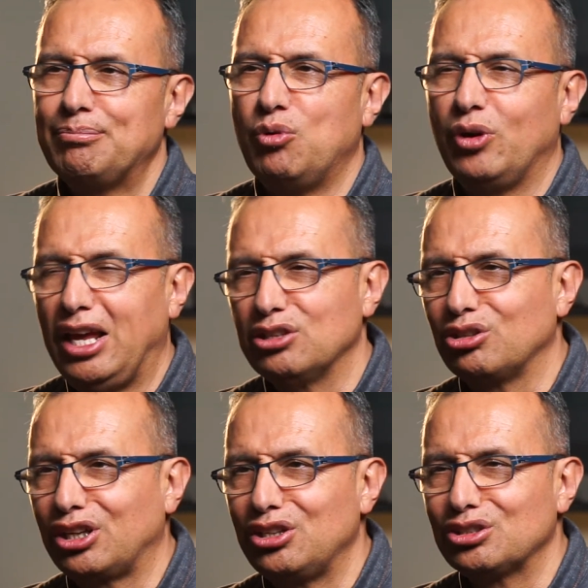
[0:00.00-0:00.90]
por ellos
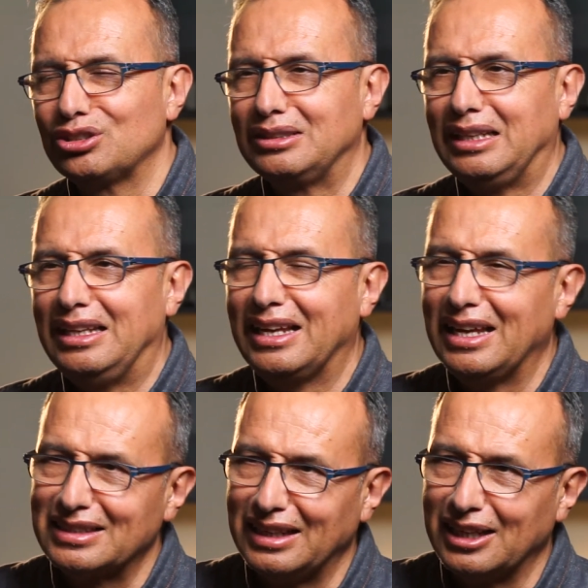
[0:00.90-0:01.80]
lo que ellos tienen que
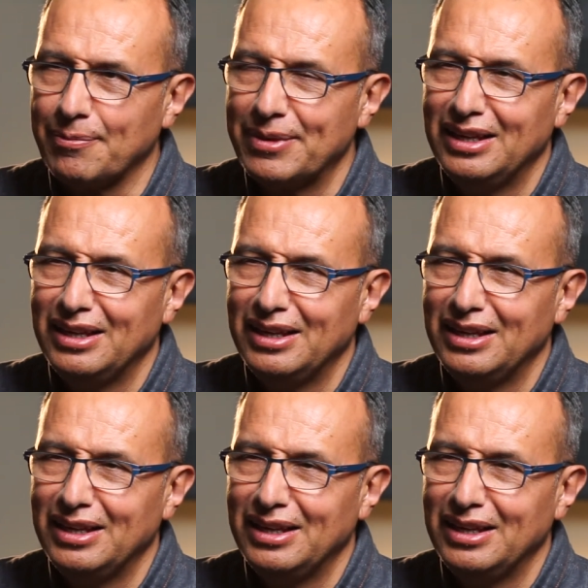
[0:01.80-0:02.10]
hacer